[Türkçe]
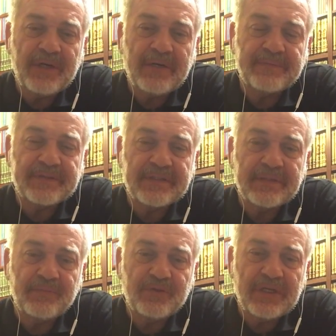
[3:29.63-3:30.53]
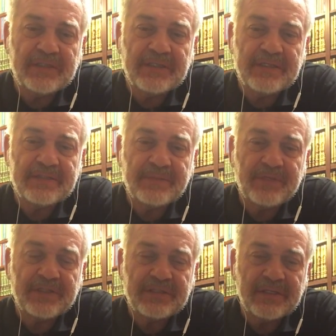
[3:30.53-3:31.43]
bağımsızlık mücadelesi
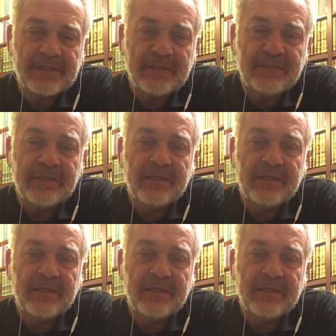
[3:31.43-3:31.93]
başlatan